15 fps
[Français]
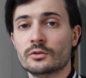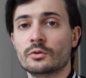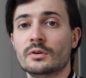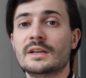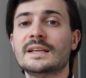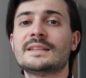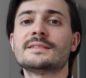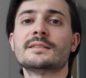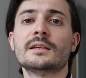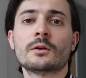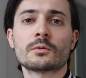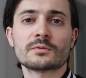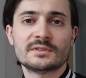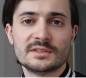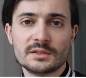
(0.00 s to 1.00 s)
de
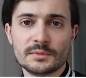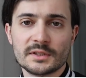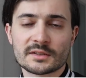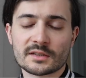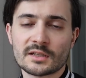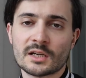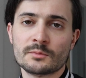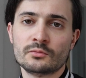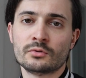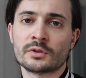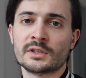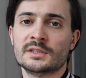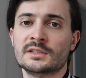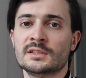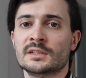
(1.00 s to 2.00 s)
l'excellent Dimitri
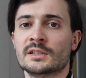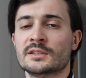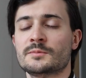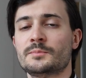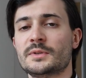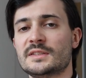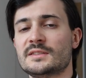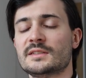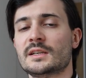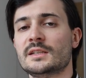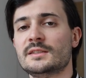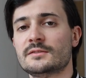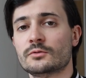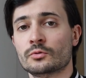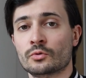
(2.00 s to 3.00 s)
Labouri, qui est
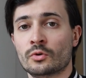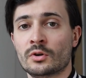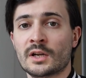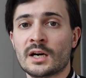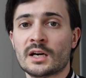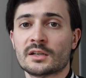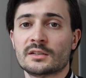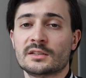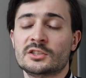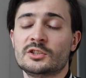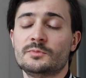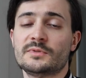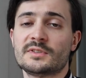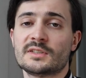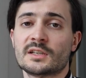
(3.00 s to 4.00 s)
spécialiste de l'art
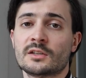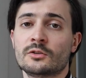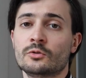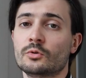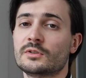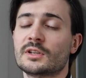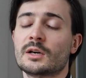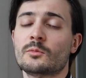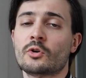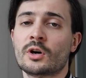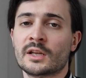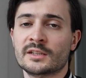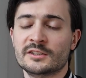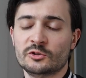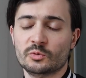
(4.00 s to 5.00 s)
égyptien notamment à
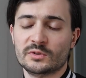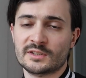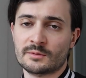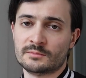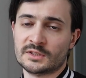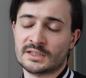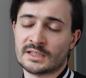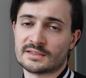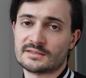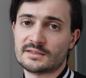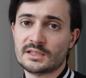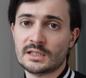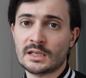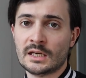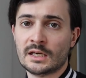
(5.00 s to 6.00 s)
la 18e
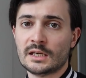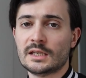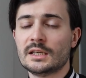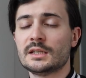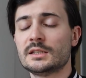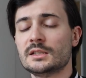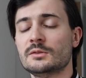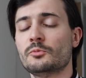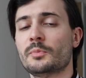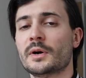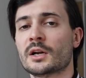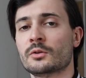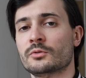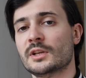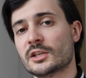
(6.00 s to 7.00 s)
dynastie, et qui nous
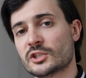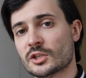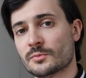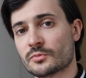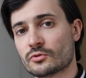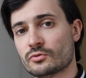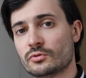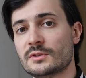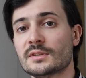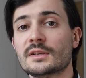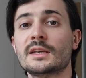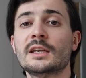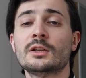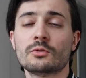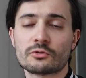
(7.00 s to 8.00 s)
parle d'Hatshepsut
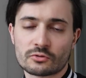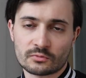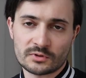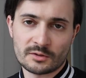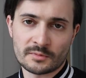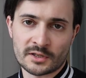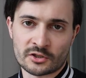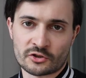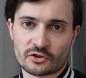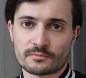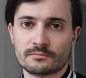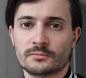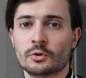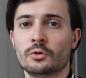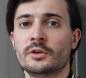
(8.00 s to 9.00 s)
et de son image.
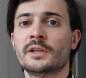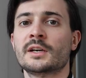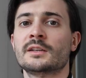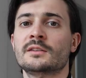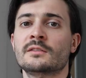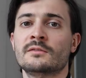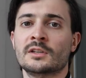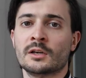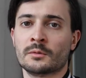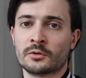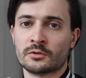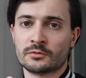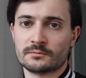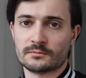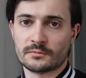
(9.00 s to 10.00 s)
Le lien est
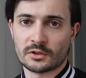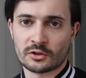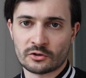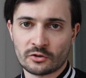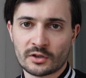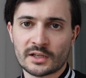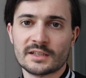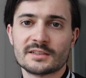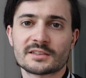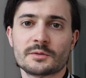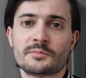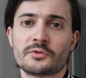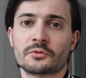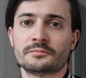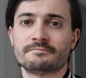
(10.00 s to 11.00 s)
évidemment dans la
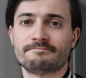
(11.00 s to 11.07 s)
description.